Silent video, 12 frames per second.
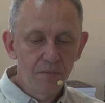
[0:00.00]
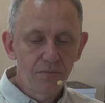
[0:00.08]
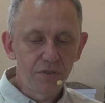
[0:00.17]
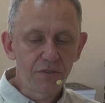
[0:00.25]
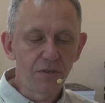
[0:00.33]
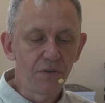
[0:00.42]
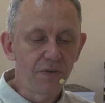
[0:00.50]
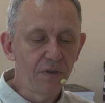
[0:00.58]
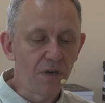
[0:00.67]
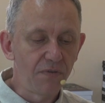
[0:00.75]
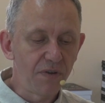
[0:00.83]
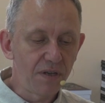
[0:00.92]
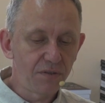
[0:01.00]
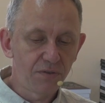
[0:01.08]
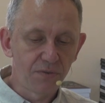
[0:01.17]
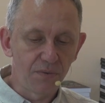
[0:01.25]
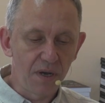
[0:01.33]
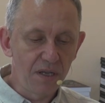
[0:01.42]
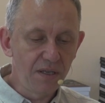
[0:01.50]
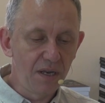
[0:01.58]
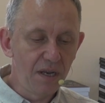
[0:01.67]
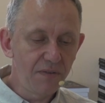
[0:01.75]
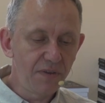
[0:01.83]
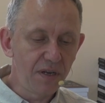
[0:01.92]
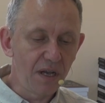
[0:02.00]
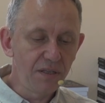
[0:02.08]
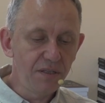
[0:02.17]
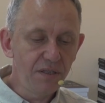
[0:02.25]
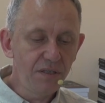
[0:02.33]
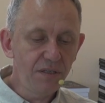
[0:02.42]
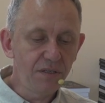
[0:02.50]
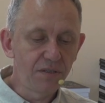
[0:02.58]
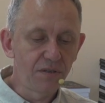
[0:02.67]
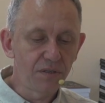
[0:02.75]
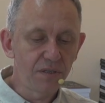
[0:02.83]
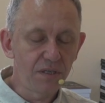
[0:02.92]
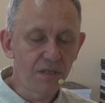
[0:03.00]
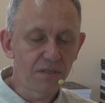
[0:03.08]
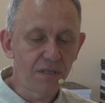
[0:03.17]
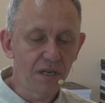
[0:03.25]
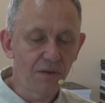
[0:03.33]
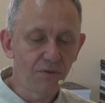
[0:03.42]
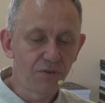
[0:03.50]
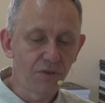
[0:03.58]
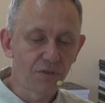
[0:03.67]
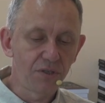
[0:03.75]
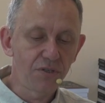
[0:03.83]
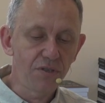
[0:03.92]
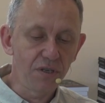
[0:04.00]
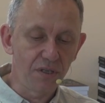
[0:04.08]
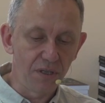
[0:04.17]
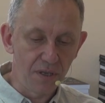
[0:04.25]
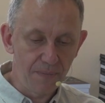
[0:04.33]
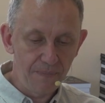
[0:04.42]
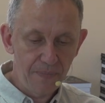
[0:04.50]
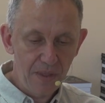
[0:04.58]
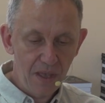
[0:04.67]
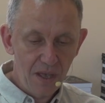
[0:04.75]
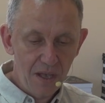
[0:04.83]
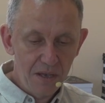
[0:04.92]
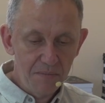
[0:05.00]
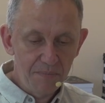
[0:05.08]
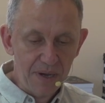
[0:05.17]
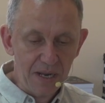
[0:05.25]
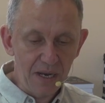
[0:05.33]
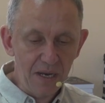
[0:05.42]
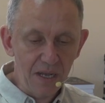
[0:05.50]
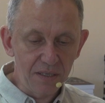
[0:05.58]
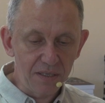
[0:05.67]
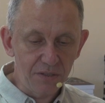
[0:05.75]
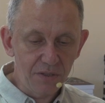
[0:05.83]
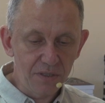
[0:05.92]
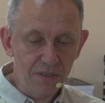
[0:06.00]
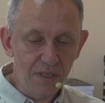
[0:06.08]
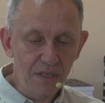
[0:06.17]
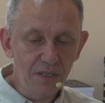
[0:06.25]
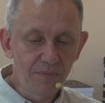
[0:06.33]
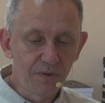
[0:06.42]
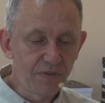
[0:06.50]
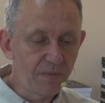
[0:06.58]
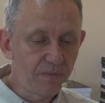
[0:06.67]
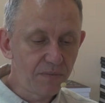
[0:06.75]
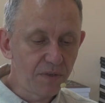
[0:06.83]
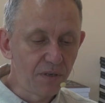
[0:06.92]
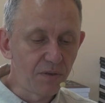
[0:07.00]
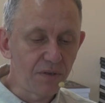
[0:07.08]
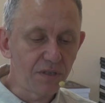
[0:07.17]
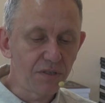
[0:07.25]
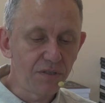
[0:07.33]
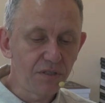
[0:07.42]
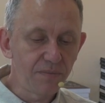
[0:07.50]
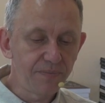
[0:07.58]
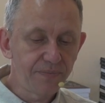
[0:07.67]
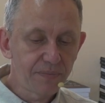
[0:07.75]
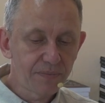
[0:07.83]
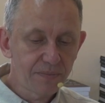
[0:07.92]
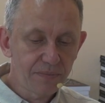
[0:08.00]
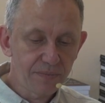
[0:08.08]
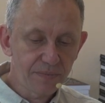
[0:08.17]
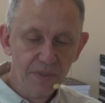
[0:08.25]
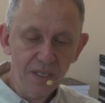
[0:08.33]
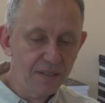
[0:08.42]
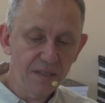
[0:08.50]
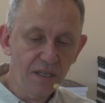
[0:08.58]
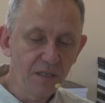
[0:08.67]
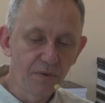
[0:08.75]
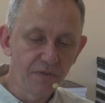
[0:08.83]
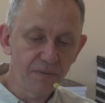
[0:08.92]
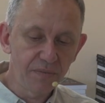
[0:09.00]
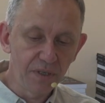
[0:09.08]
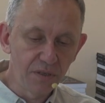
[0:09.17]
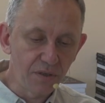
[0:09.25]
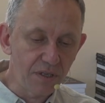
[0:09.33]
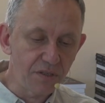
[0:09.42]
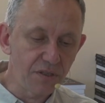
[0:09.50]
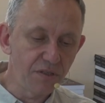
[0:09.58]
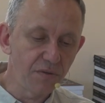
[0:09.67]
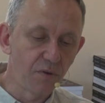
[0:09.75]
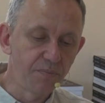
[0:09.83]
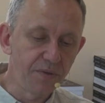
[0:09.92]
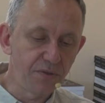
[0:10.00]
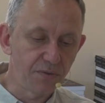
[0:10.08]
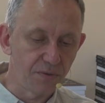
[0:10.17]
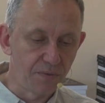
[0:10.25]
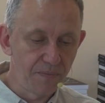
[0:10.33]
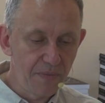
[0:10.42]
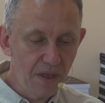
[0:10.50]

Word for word: Przyczynowego awansu ani Lelewel, ani inni historycy nie starają się odkryć nigdy. Paralela zaś jest dla nich bowiem tylko narzędziem, jest dla nich bowiem tylko narzędziem opisu,